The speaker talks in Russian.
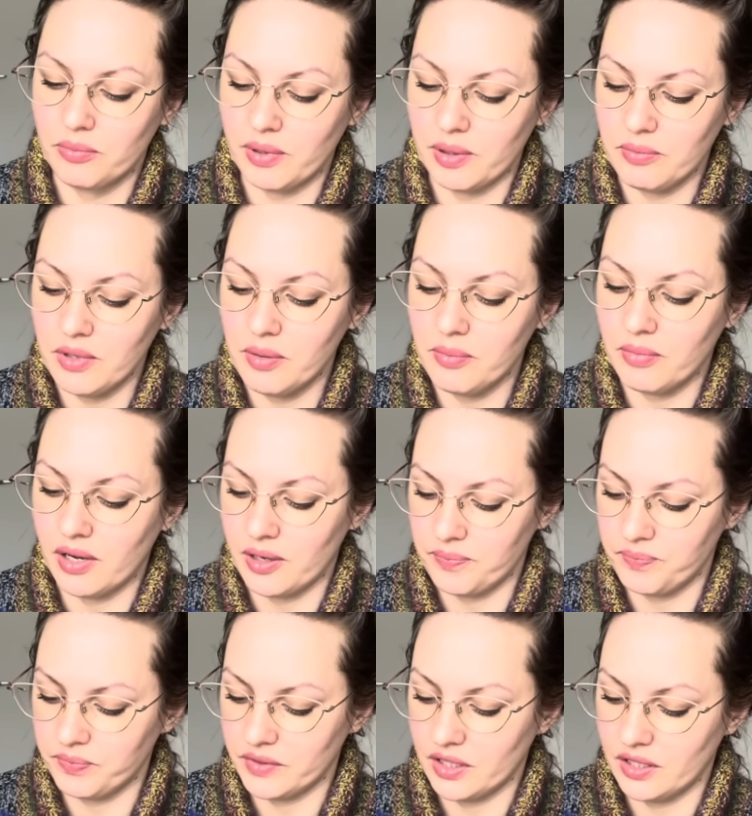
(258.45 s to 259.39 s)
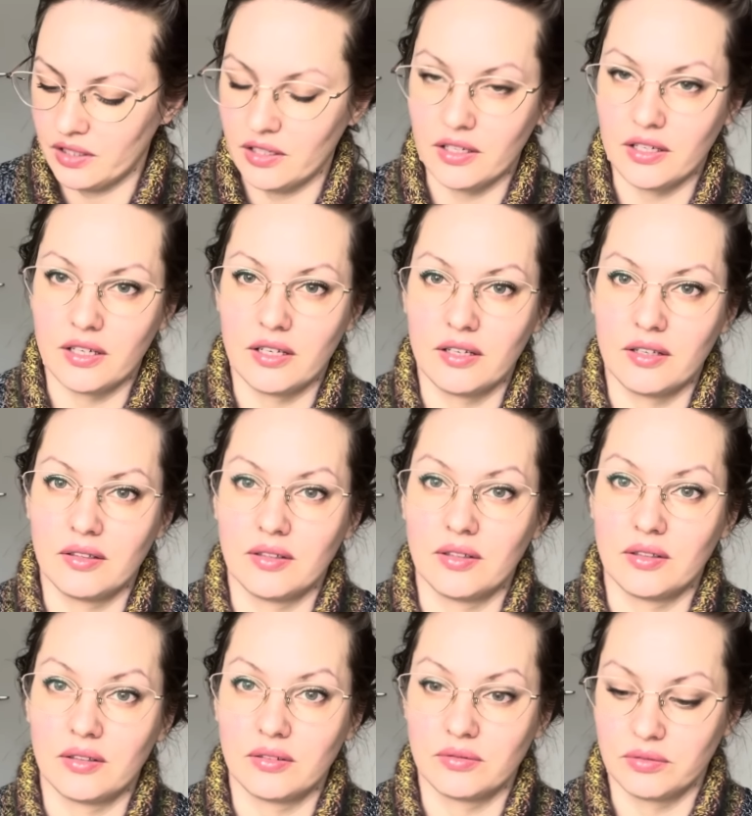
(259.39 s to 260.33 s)
Помимо
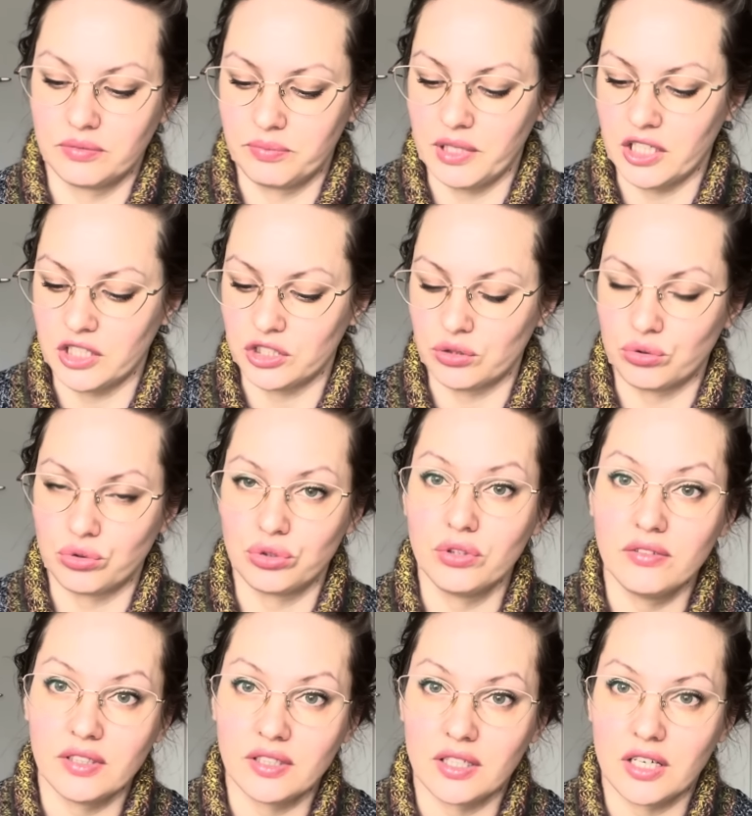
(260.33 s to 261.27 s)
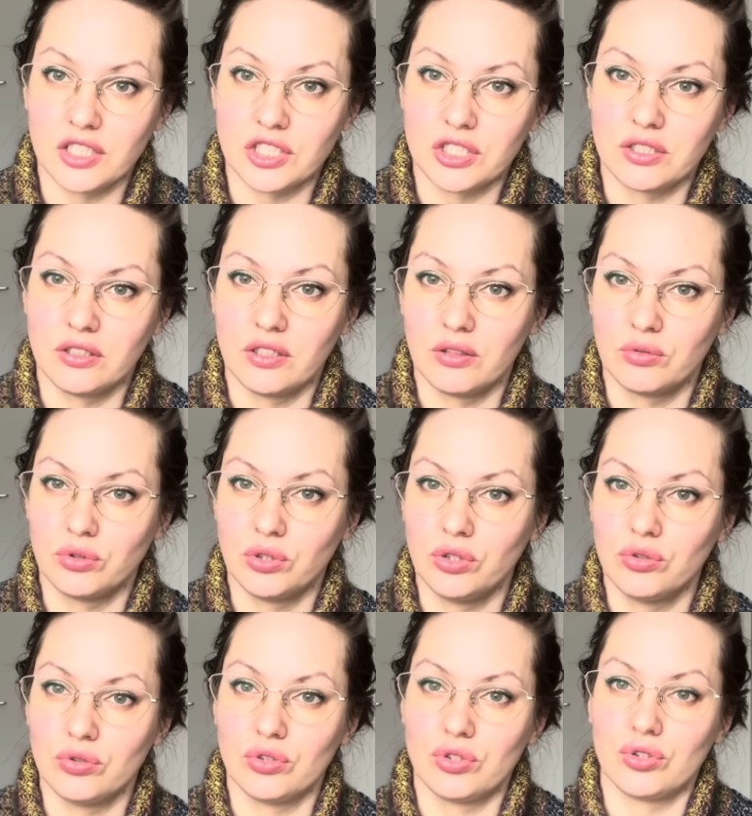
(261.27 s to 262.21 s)
э, пряжи ручного крашения, у
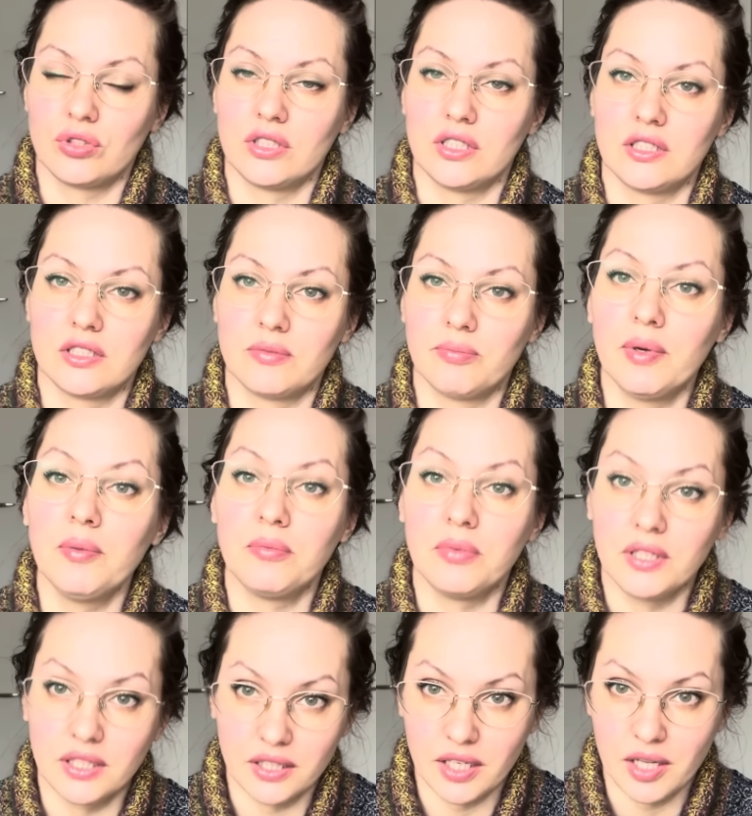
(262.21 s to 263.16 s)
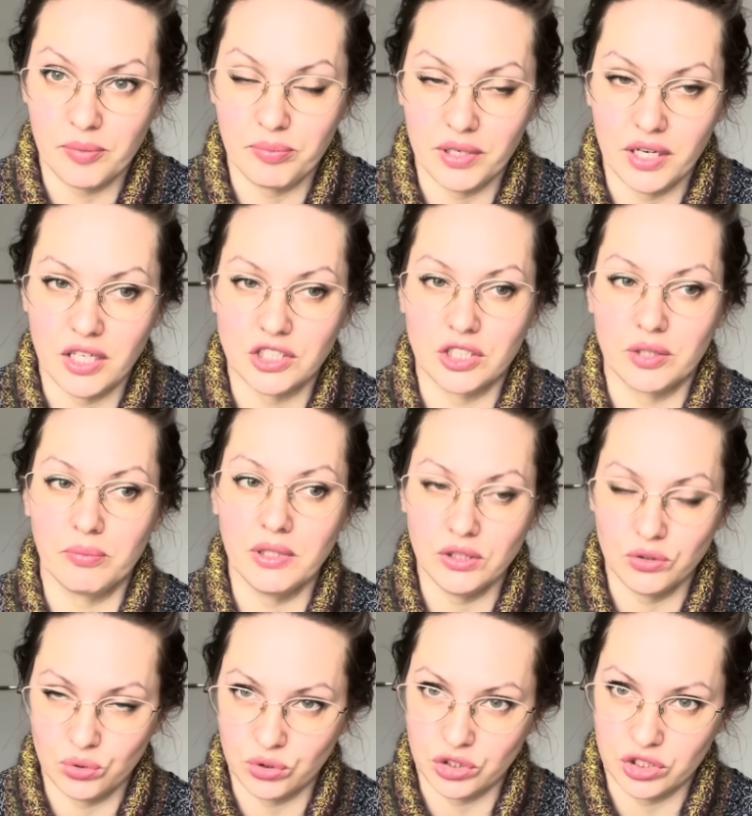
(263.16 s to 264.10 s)
нее еще есть бобинная пряжа,
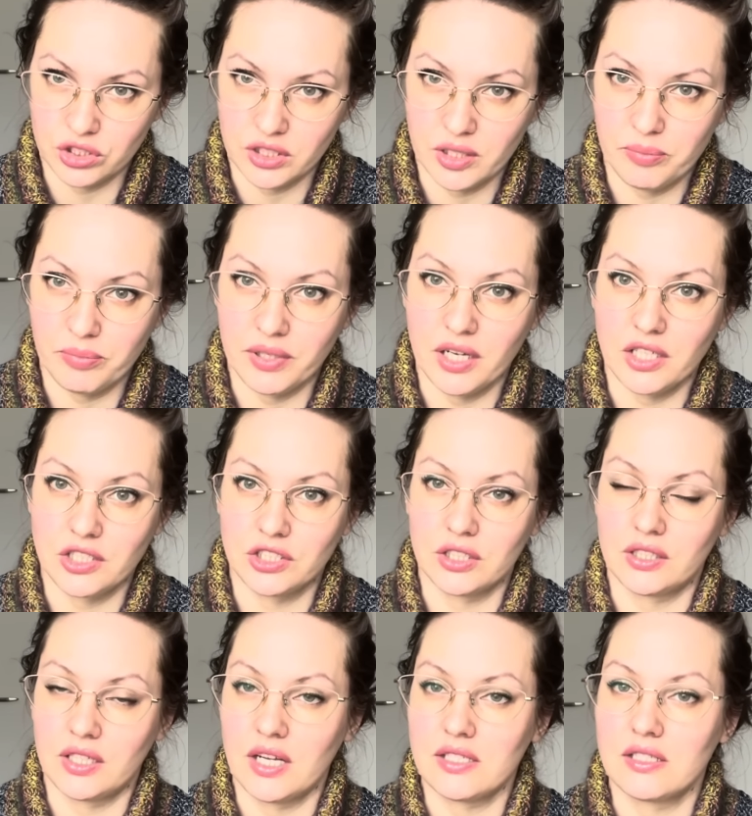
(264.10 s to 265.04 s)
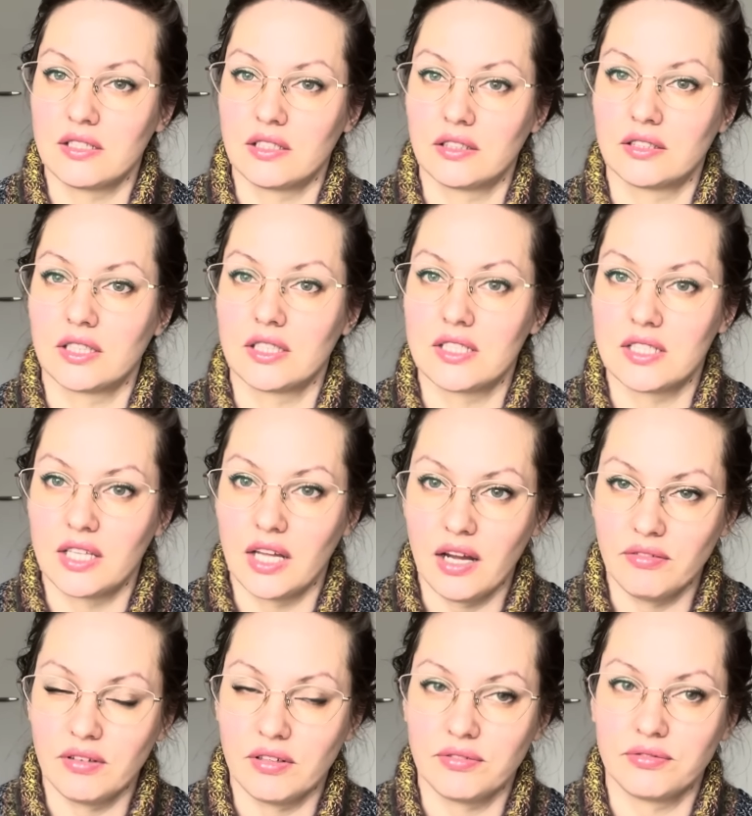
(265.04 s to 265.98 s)
моточная пряжа разных
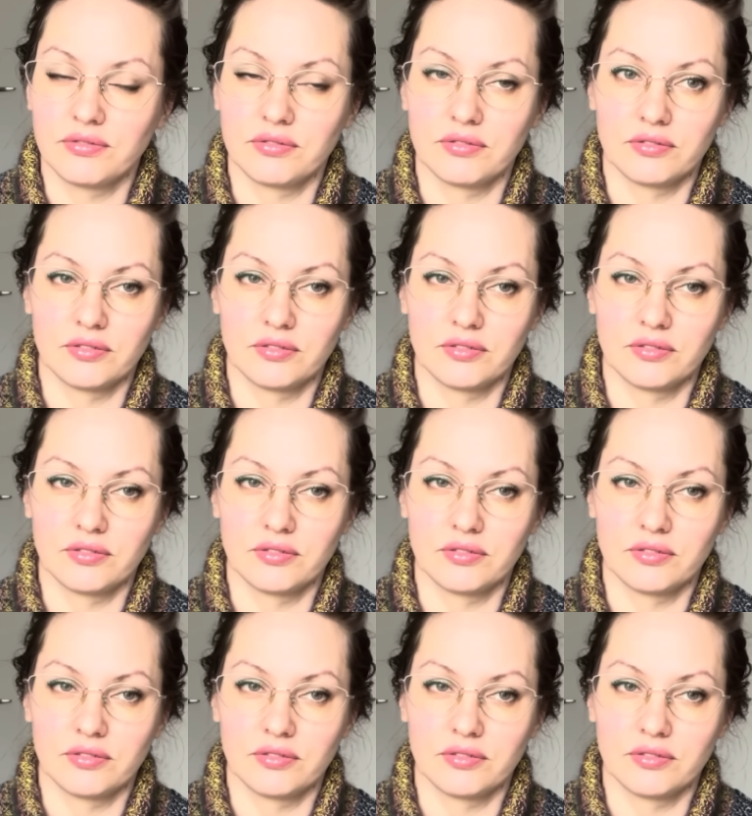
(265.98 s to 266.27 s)
составов,